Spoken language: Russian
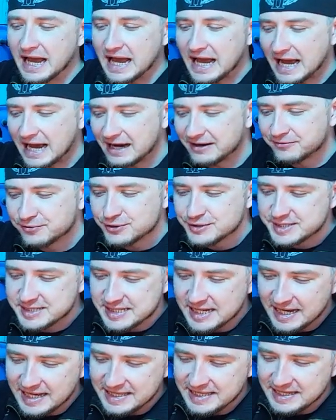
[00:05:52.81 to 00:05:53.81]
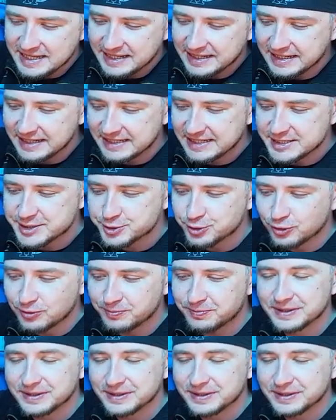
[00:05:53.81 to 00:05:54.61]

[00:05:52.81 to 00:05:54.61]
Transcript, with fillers: а вот заднее колесо